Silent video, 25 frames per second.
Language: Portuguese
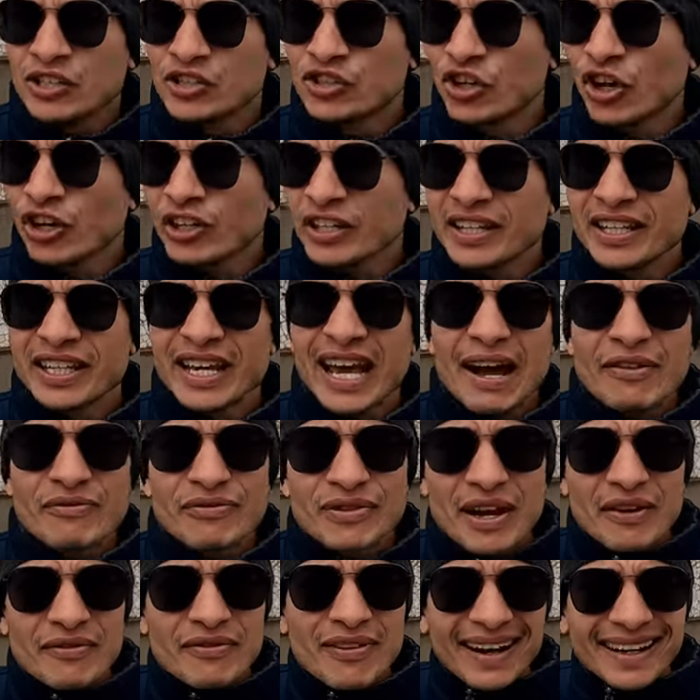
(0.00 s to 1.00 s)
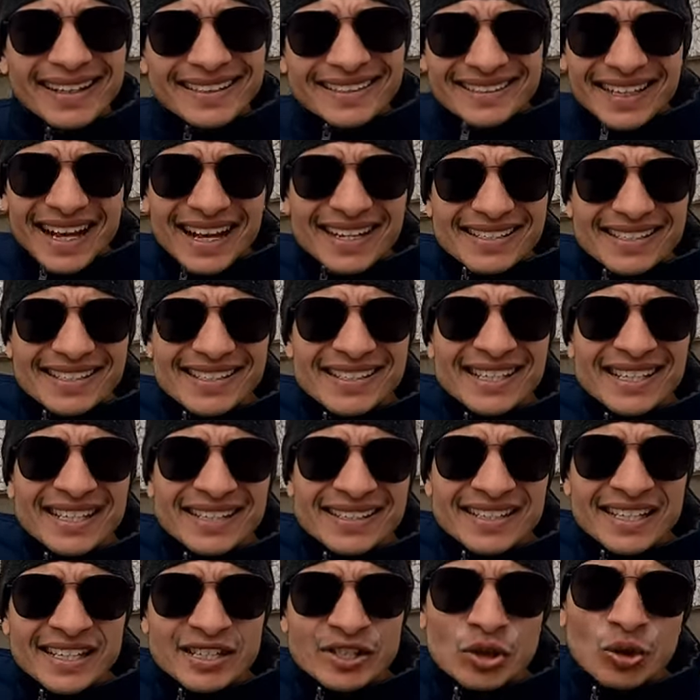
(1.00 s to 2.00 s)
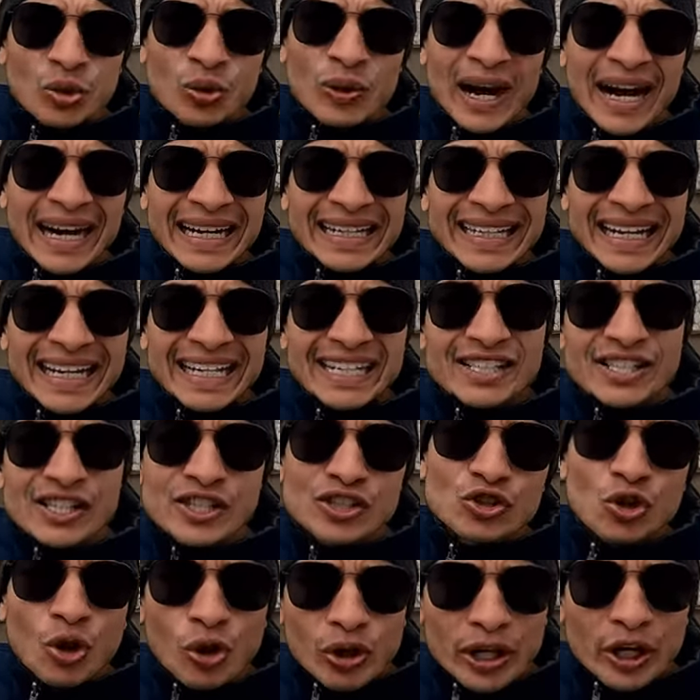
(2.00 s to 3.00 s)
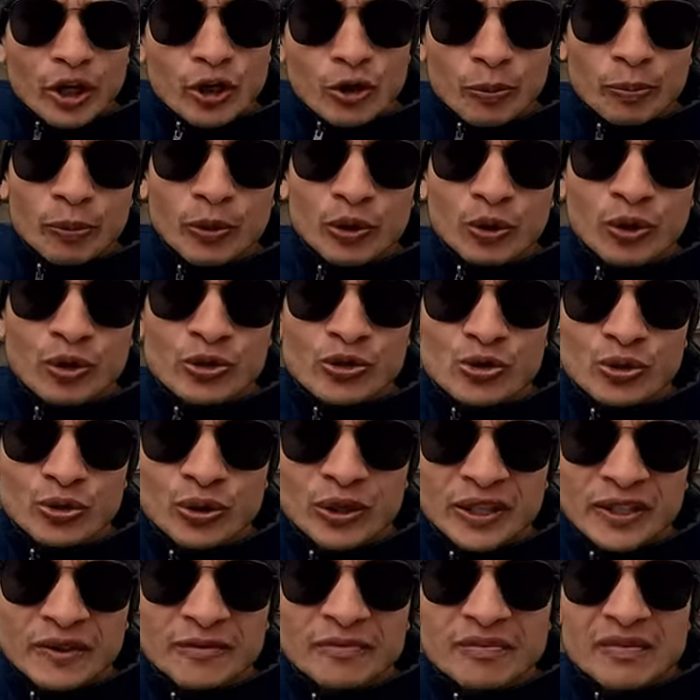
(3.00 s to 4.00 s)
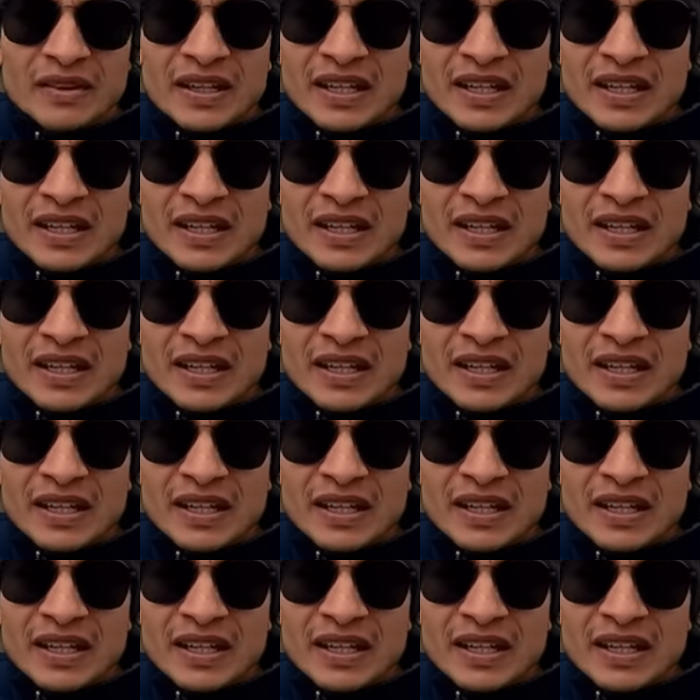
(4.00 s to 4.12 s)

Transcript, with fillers: Só que havia várias casinhas nesse lugar que eles escolheram por construir.